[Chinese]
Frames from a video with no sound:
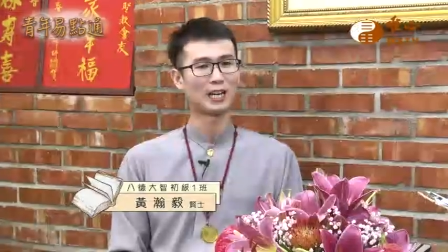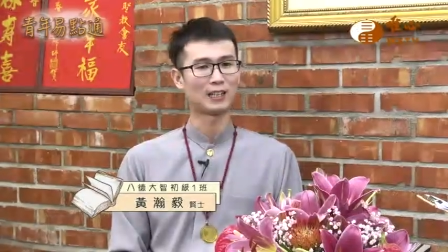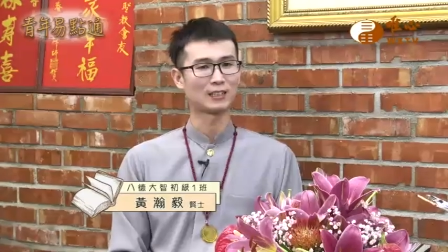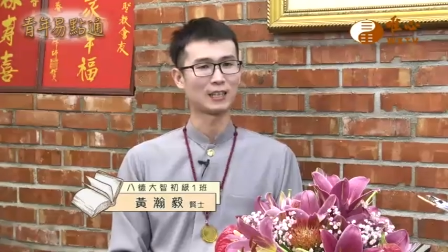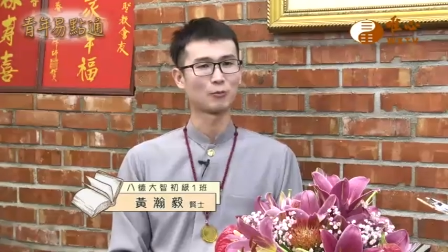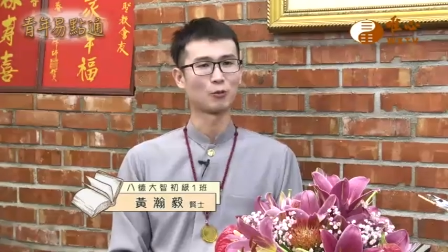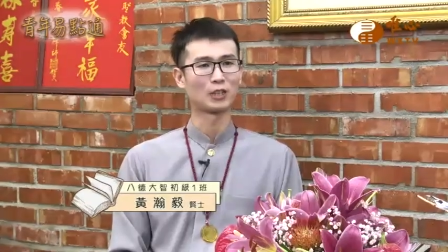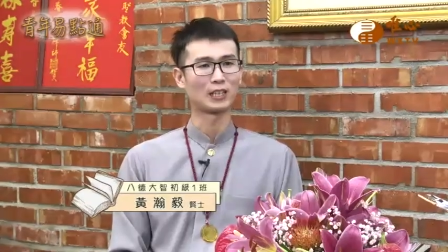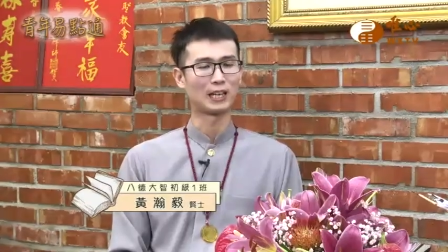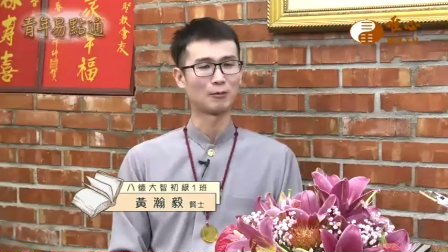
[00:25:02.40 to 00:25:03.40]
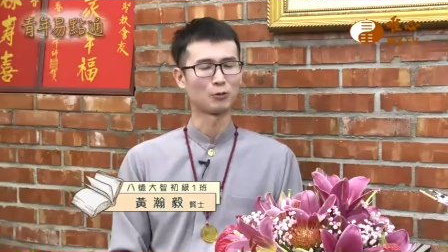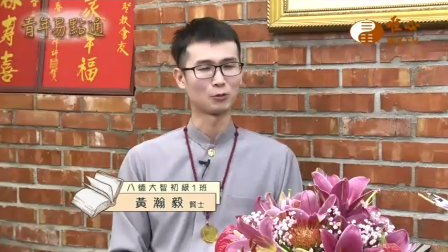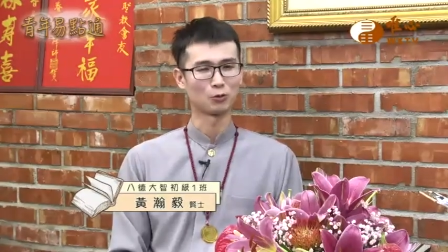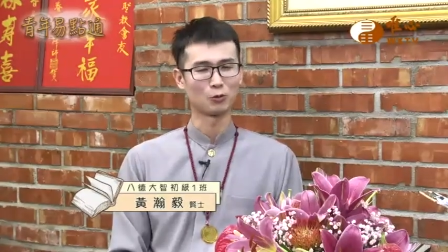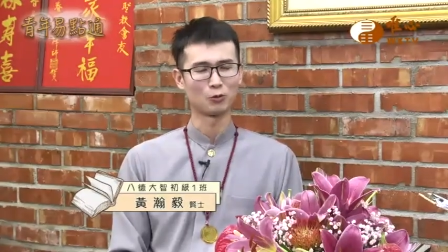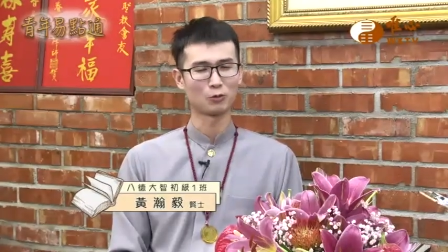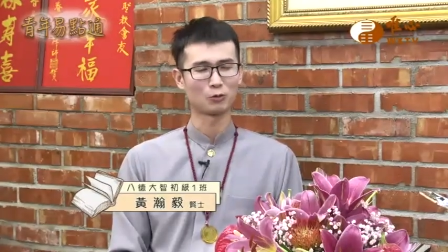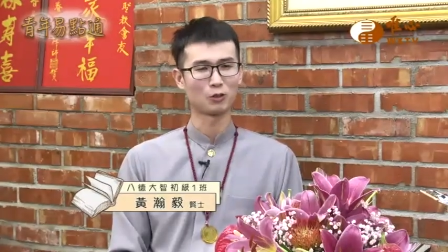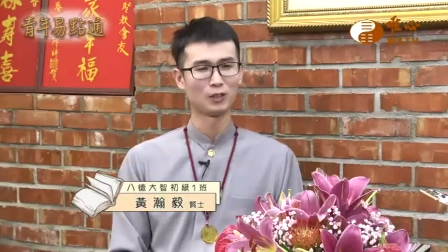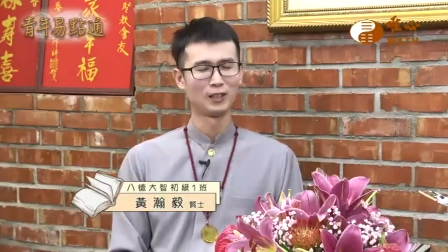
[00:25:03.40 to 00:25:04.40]
啊，才播给他们，就问
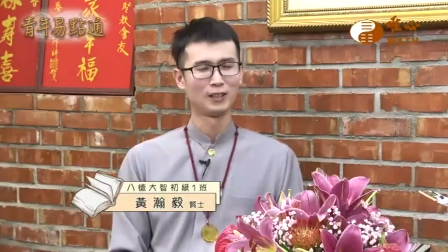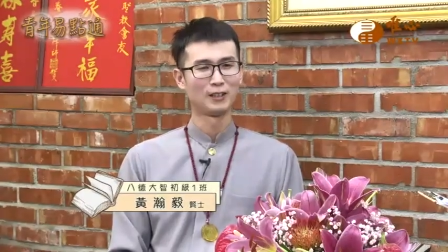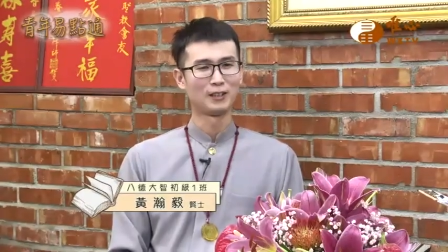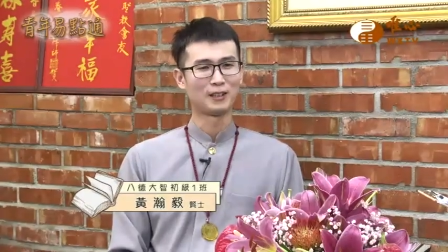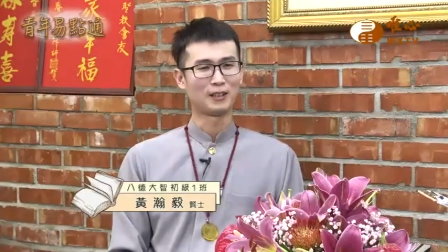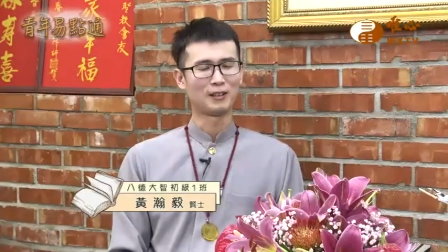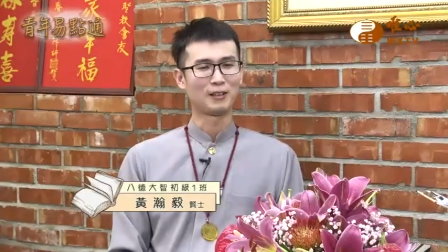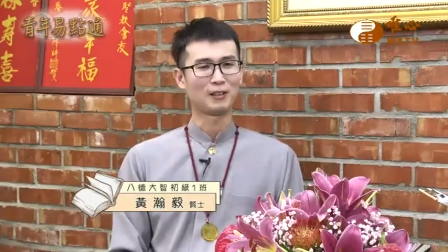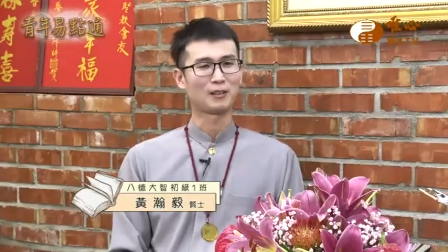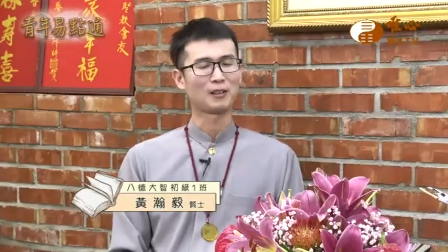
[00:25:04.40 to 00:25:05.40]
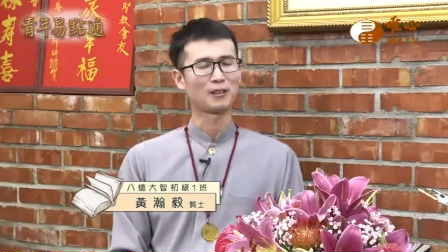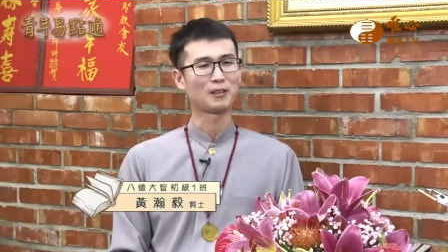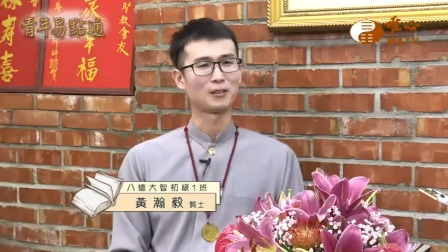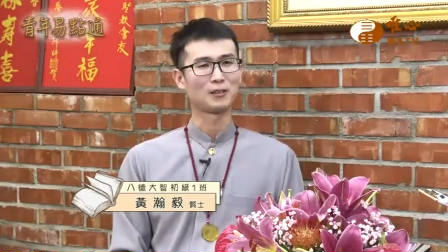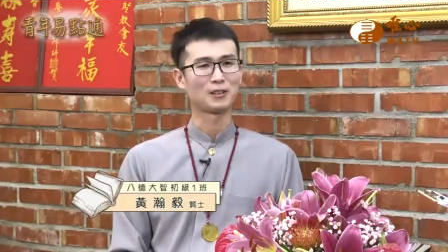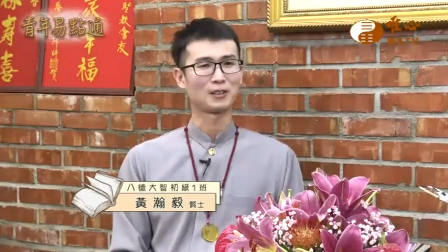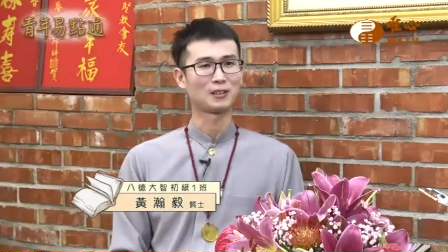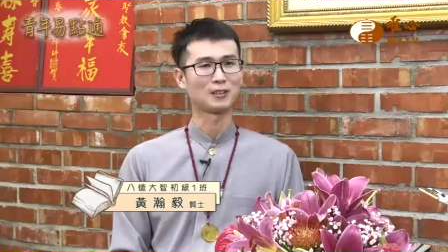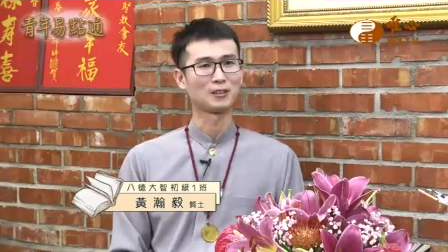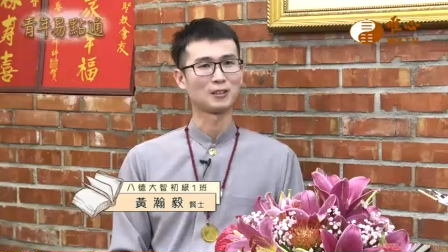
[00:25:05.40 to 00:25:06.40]
说，诶，那
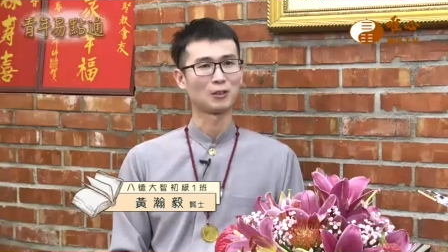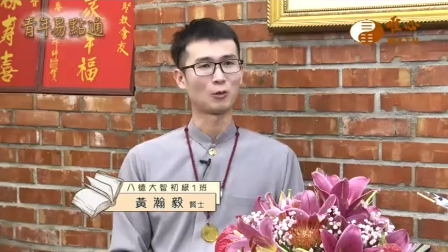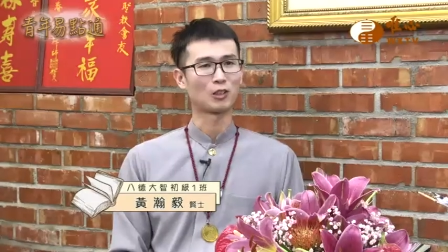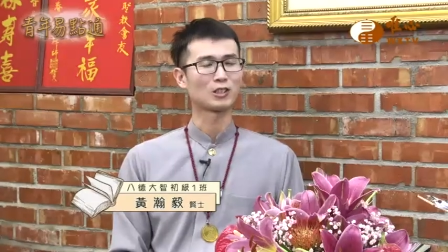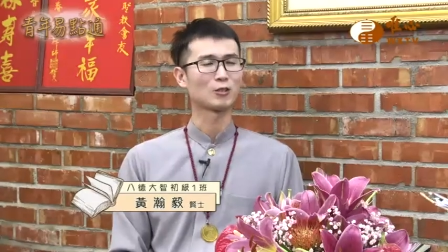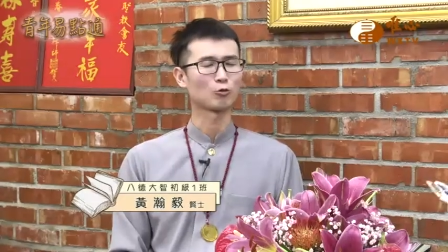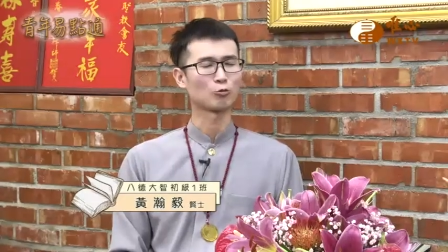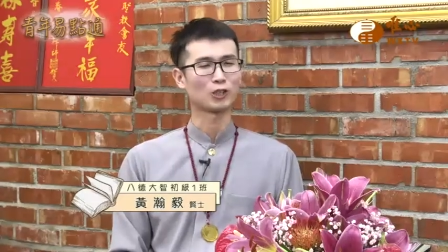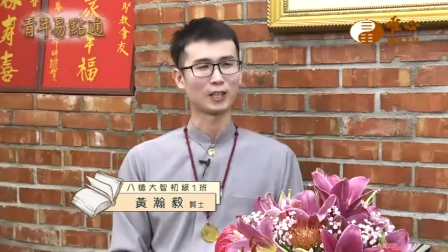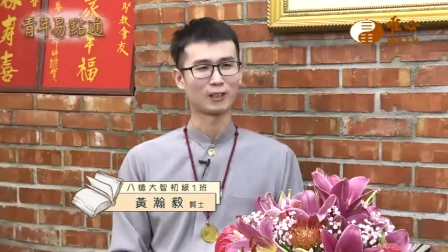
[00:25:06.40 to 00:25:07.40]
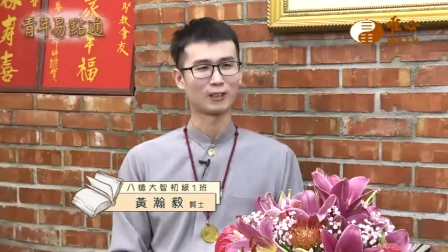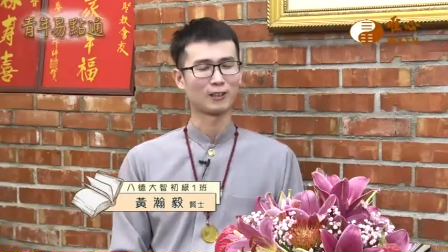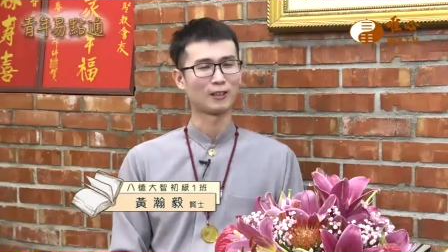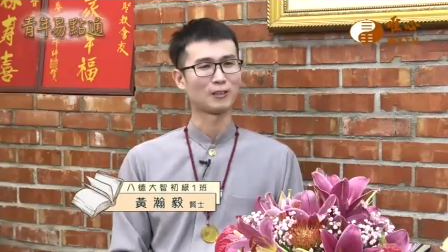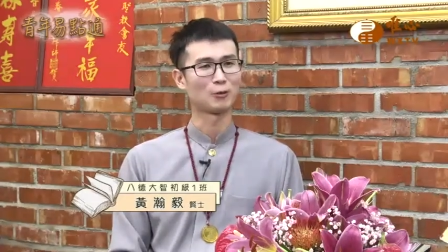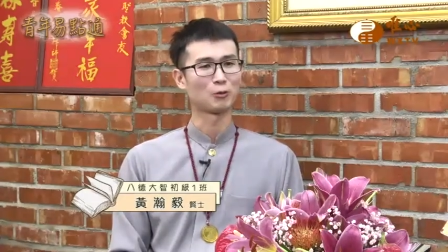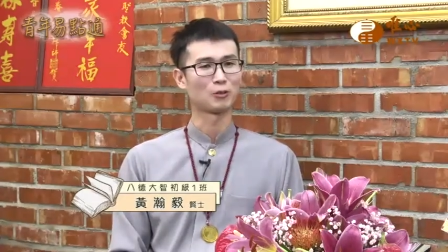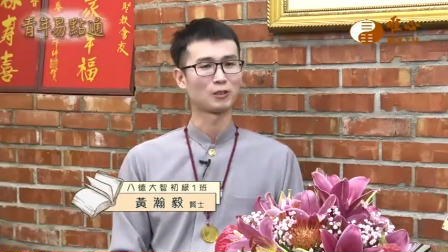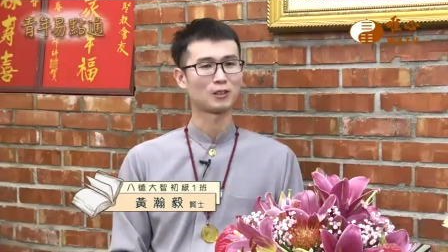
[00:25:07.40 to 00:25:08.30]
个黄姓祖先，呃。